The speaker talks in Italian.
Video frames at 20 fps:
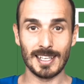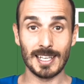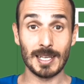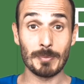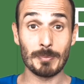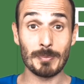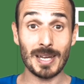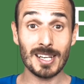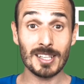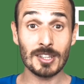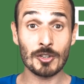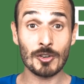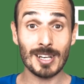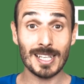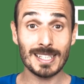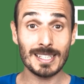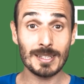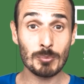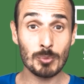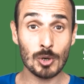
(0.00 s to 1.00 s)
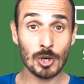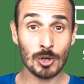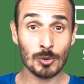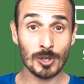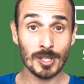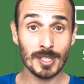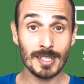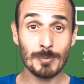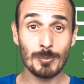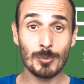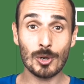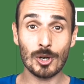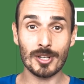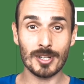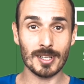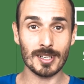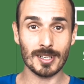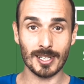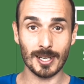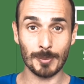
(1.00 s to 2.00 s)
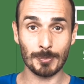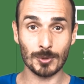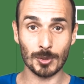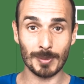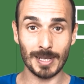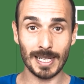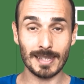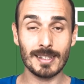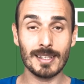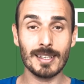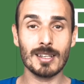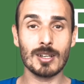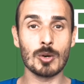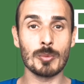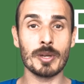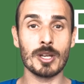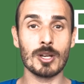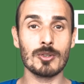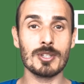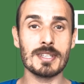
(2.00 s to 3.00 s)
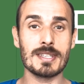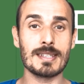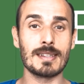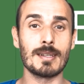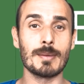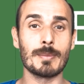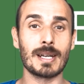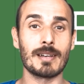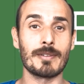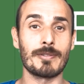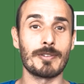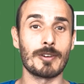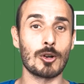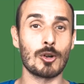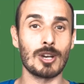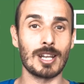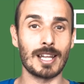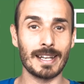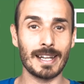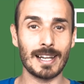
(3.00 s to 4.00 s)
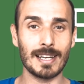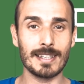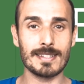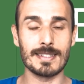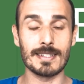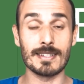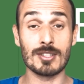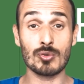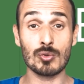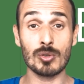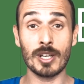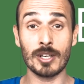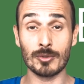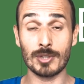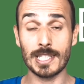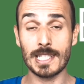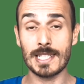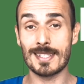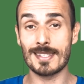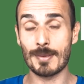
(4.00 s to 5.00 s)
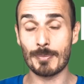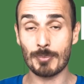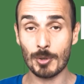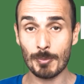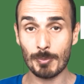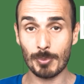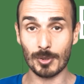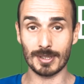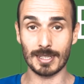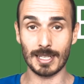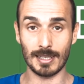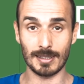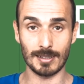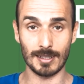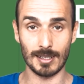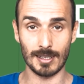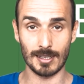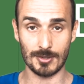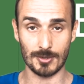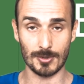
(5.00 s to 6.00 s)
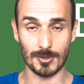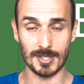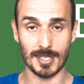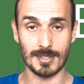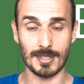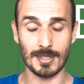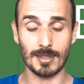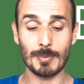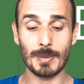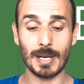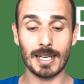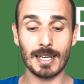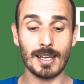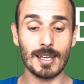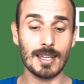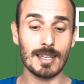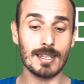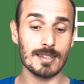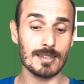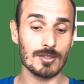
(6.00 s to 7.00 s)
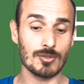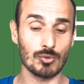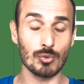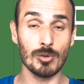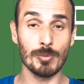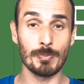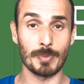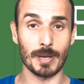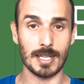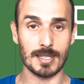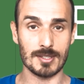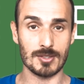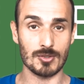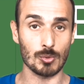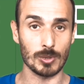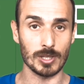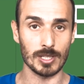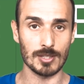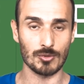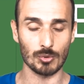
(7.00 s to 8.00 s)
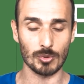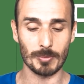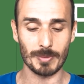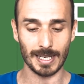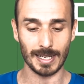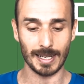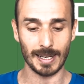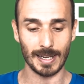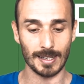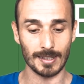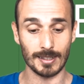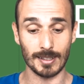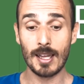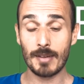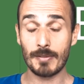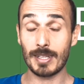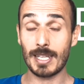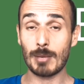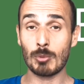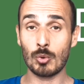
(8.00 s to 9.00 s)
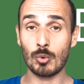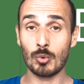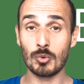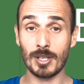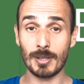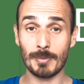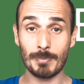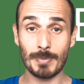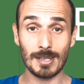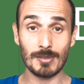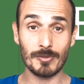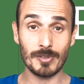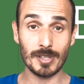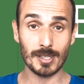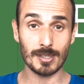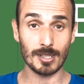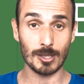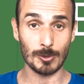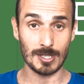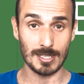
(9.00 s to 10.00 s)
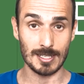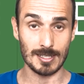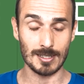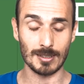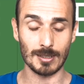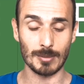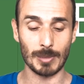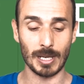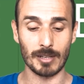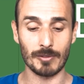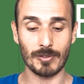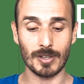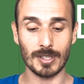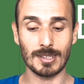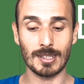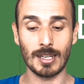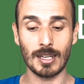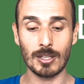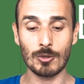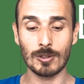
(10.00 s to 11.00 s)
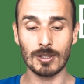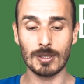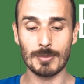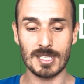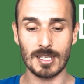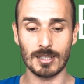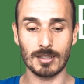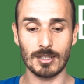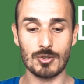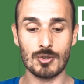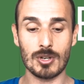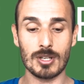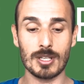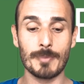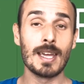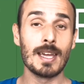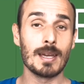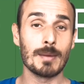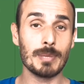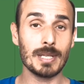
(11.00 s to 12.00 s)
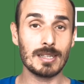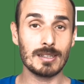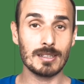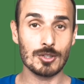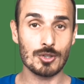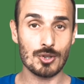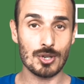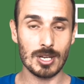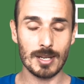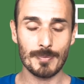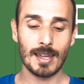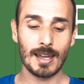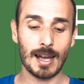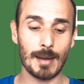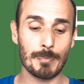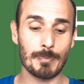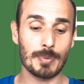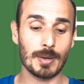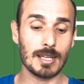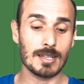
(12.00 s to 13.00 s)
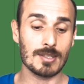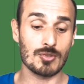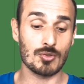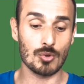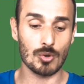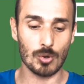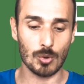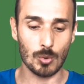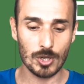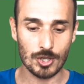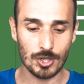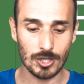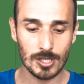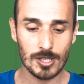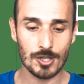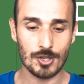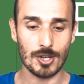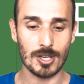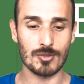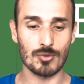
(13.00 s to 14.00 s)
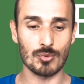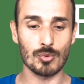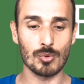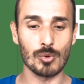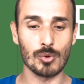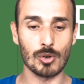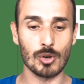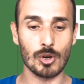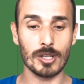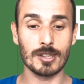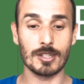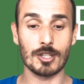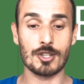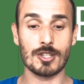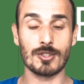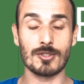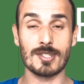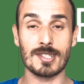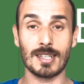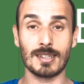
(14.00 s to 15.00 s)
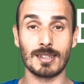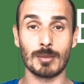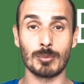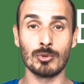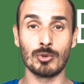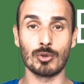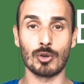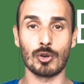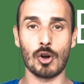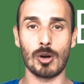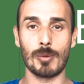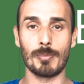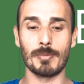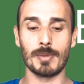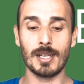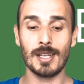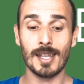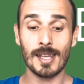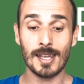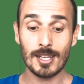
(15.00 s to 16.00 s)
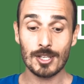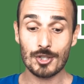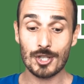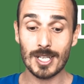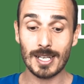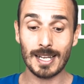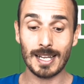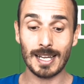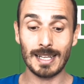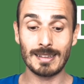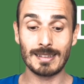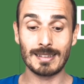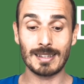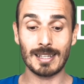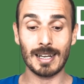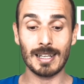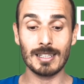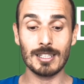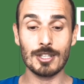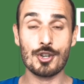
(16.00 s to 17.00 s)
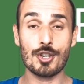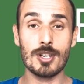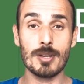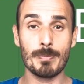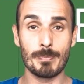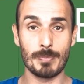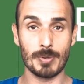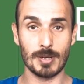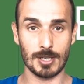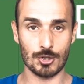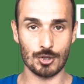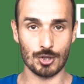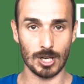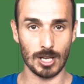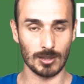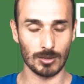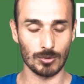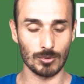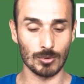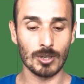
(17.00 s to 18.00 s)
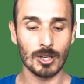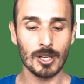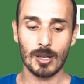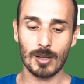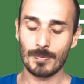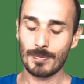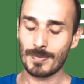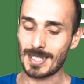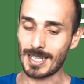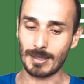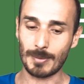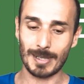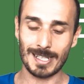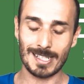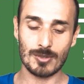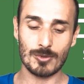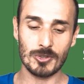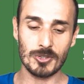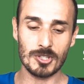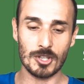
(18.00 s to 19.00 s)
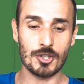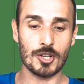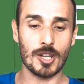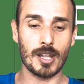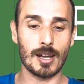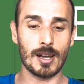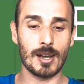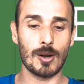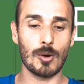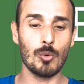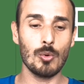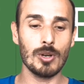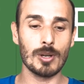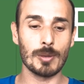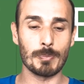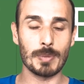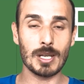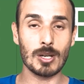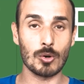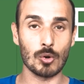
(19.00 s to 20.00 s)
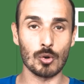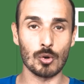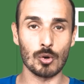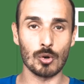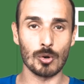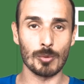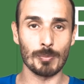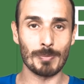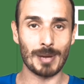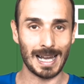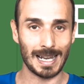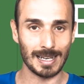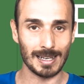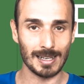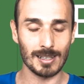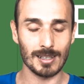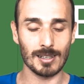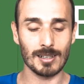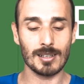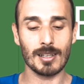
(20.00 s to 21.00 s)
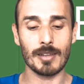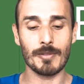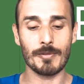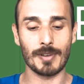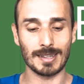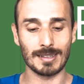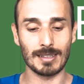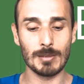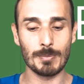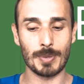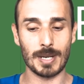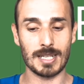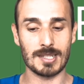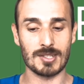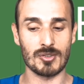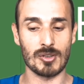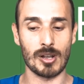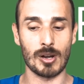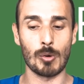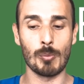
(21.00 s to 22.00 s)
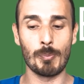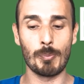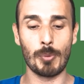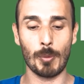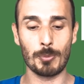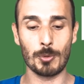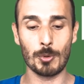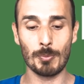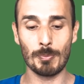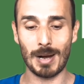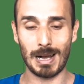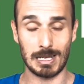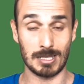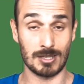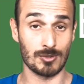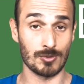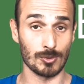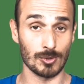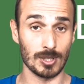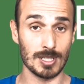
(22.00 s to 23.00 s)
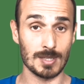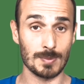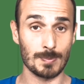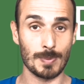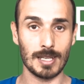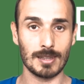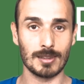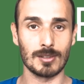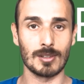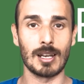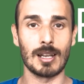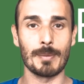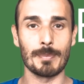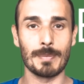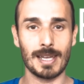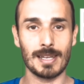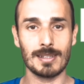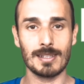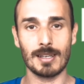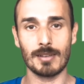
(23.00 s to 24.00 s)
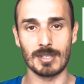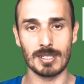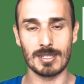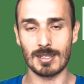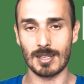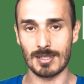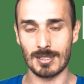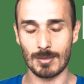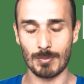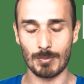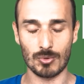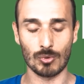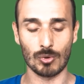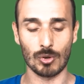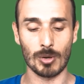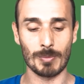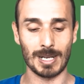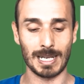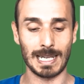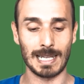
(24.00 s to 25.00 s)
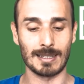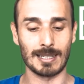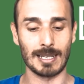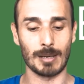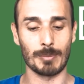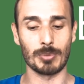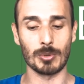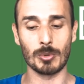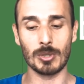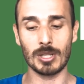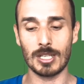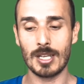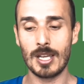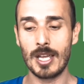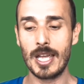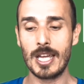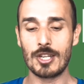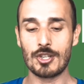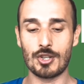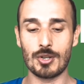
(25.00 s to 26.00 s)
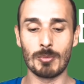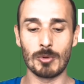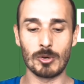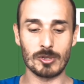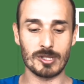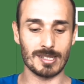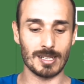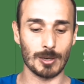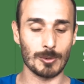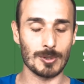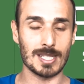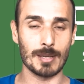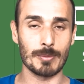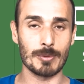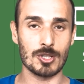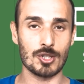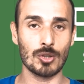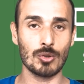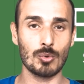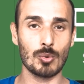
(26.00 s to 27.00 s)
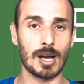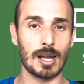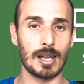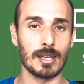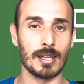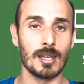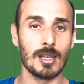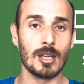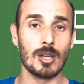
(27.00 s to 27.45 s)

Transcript: Ben ritrovati, buon lunedì, buon Crypto Monday. Come ogni settimana farò l'analisi sulle notizie più importanti della scorsa settimana e sul prezzo, quindi sui mercati. Vediamo un bel verde questa settimana. Infatti, negli ultimi 7 giorni BTC ha preso, qui ci dice su coin360.com, circa il 13%. Settimana scorsa c'era un piccolo bug, infatti il prezzo era un po' più basso rispetto alla media vista ad esempio su CoinMarketCap, quindi ci mostra questa percentuale